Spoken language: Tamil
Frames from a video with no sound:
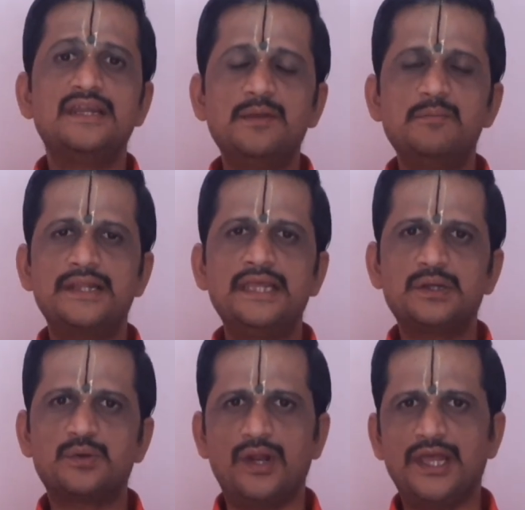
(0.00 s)
நிம்மதி
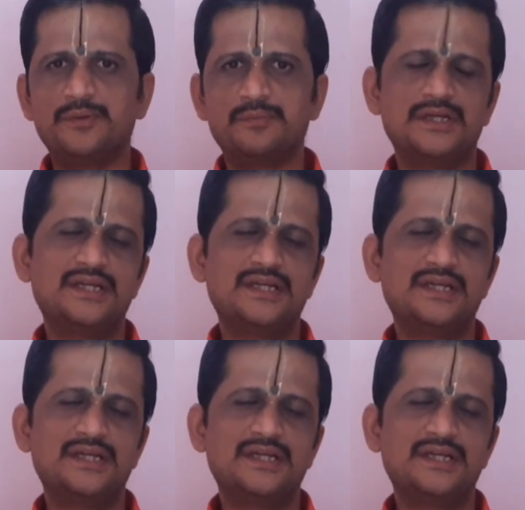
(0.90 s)
குலையும்